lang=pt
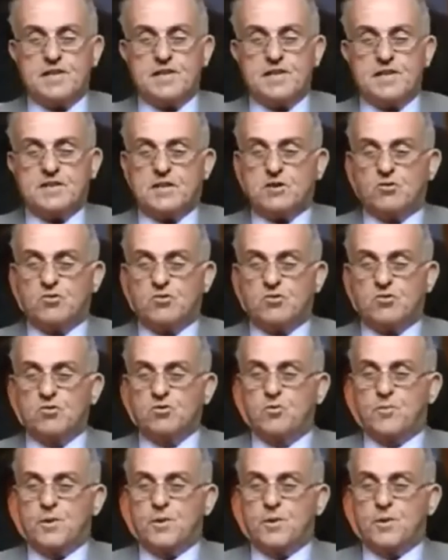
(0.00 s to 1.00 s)
que todo o
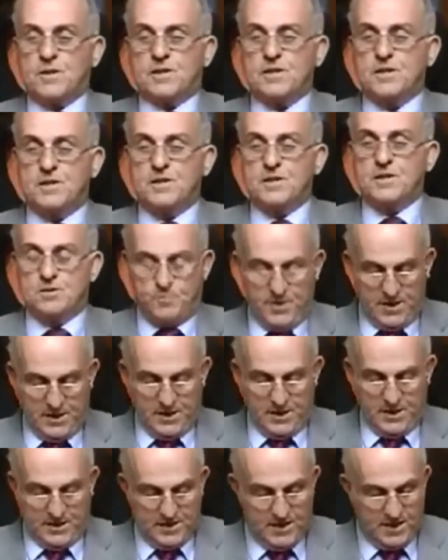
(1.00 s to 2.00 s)
partido
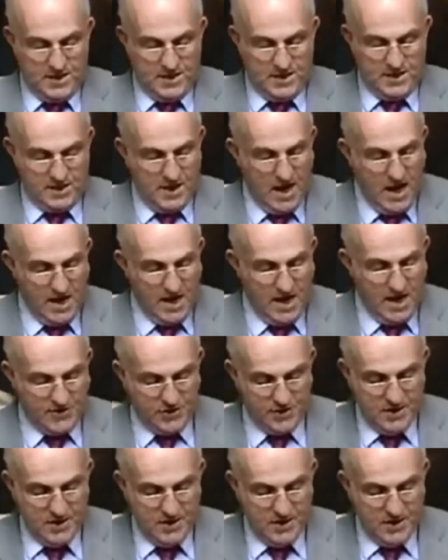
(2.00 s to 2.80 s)
PSD reage